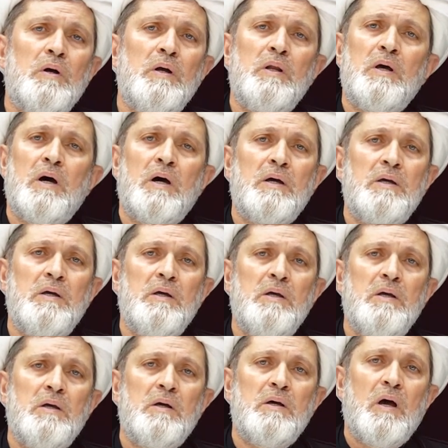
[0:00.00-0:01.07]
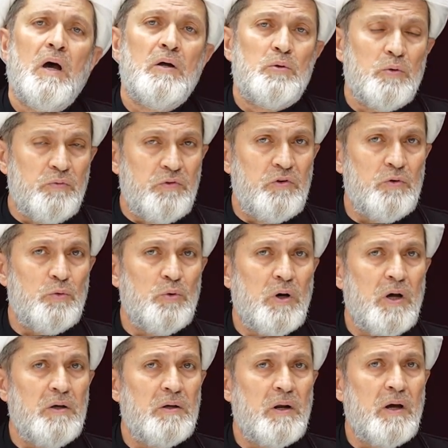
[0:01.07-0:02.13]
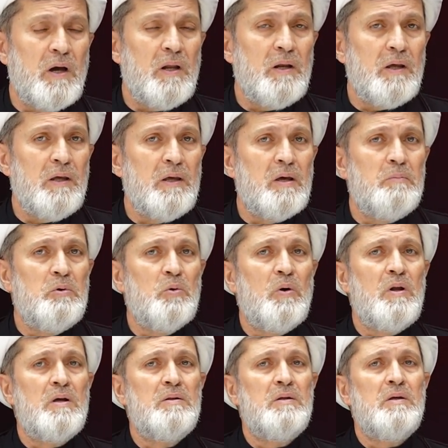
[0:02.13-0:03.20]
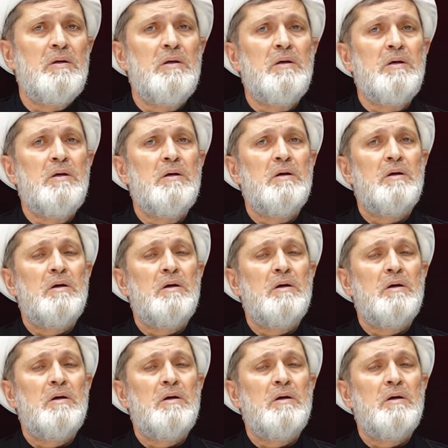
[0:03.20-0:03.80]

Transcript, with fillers: إلهي أتفجع خير خلقك بولده